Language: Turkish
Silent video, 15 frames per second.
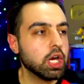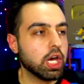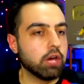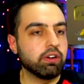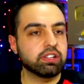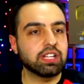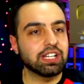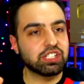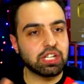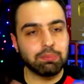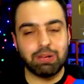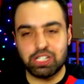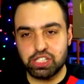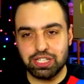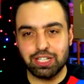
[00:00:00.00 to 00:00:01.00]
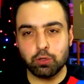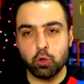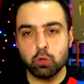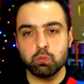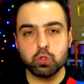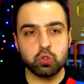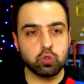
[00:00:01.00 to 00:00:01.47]
Evet gençler başta da
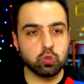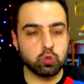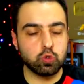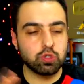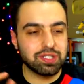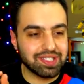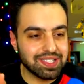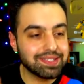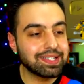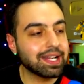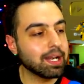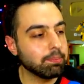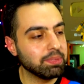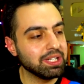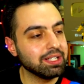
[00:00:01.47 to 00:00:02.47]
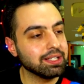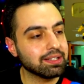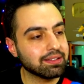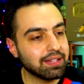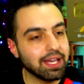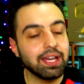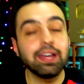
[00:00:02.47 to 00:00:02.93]
görmüşsünüzdür sizlerle
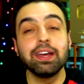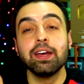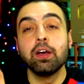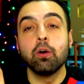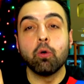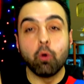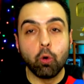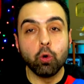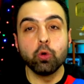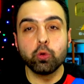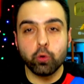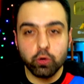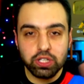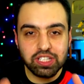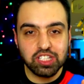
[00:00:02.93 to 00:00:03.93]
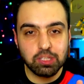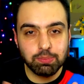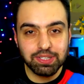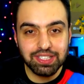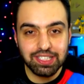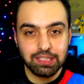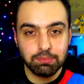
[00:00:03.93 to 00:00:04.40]
birlikte Euro
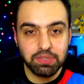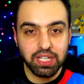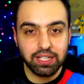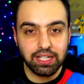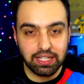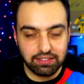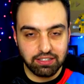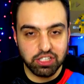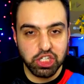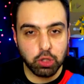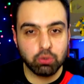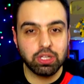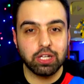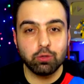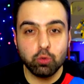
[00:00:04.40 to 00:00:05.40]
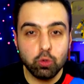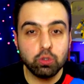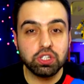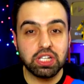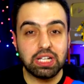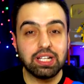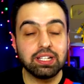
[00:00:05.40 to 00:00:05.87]
2020'ye katılacak olan
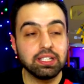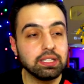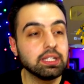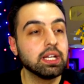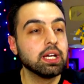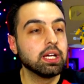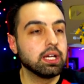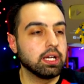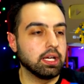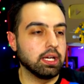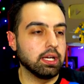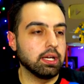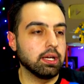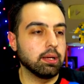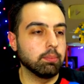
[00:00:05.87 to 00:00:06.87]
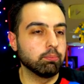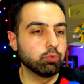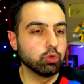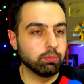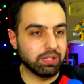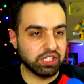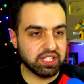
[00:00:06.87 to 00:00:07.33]
ülkelerin e,
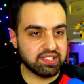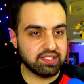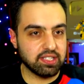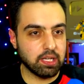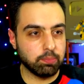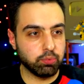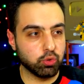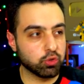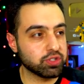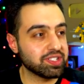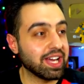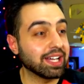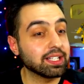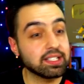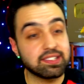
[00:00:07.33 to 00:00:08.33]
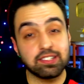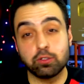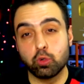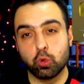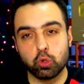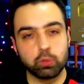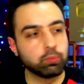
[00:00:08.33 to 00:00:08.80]
bulmacasını yapıyoruz. Hangisi
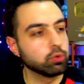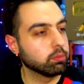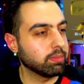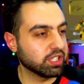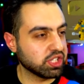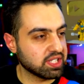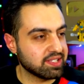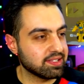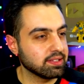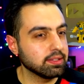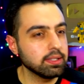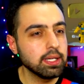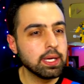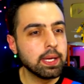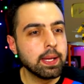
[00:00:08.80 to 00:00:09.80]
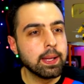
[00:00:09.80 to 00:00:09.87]
doğru bulmacası?